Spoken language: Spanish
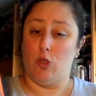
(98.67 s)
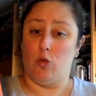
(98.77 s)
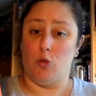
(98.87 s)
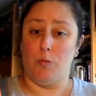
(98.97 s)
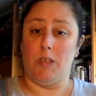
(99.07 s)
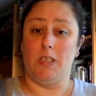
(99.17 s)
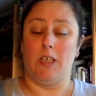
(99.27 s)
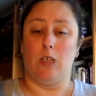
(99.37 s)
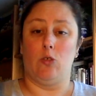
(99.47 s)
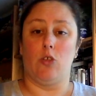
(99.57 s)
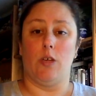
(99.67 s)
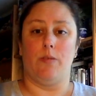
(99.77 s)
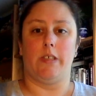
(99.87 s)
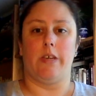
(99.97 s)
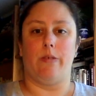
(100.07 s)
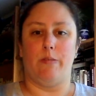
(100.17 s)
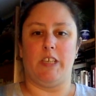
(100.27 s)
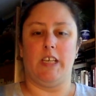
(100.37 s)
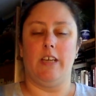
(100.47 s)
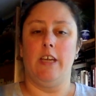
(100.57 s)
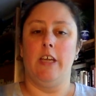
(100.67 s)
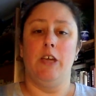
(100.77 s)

de suspense que no sabes qué va a pasar,